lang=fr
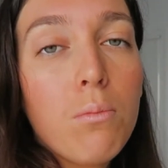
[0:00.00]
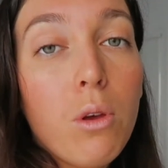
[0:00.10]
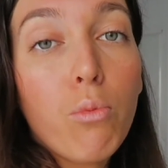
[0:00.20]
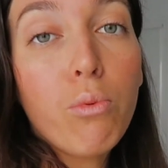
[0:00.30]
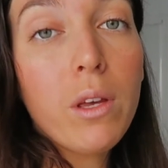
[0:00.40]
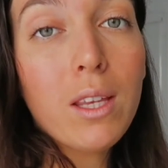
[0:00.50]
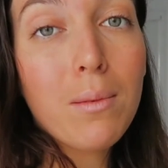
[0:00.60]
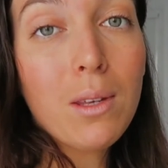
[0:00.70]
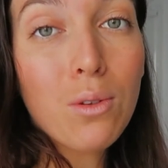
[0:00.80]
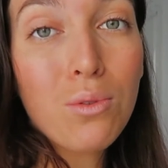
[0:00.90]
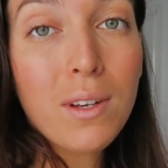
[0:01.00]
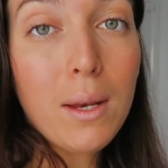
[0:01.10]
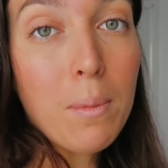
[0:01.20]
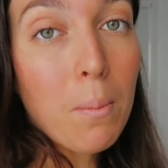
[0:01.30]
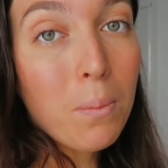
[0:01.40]
mais vous pouvez très bien trouver
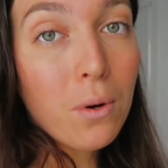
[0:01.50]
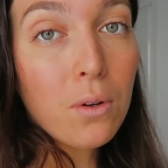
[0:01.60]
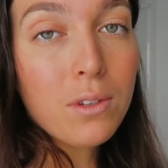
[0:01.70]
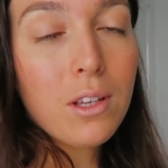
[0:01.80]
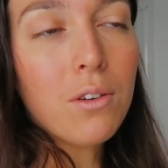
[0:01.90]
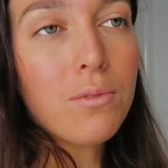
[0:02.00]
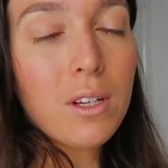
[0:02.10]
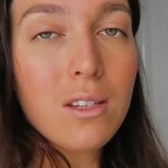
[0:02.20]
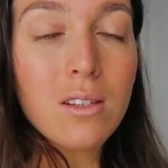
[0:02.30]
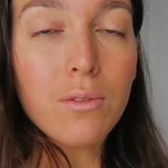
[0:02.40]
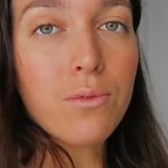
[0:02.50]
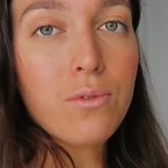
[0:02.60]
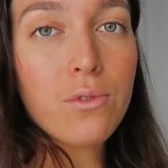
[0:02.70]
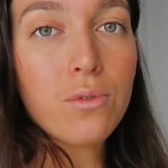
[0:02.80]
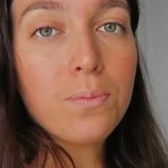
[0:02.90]
les mêmes plantes et en faire des
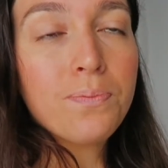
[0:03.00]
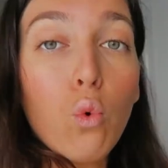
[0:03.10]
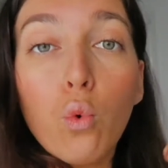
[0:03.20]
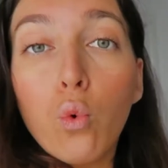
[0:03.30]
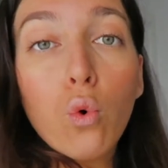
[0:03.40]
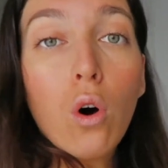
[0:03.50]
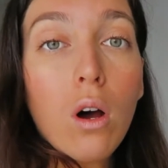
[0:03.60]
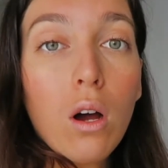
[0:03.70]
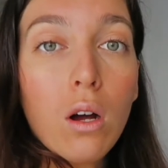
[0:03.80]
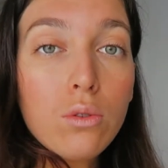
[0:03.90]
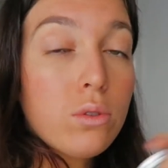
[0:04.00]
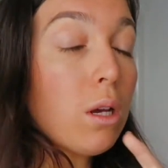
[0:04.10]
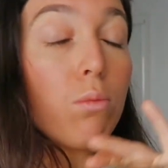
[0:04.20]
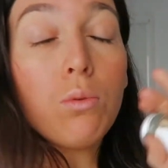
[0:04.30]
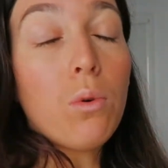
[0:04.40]
infusions ou euh, tout
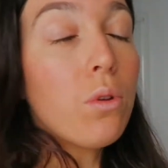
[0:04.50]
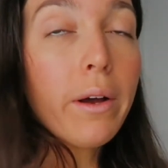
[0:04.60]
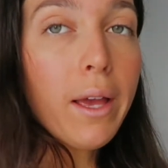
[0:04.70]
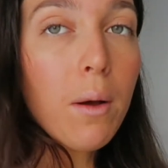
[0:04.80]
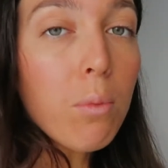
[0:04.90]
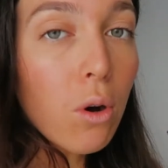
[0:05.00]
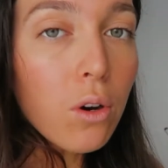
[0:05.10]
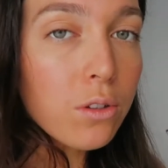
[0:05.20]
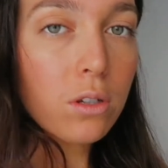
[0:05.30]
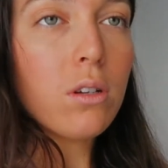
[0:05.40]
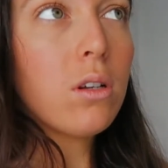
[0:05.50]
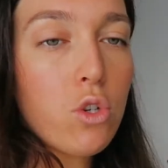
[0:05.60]
simplement ne rien prendre,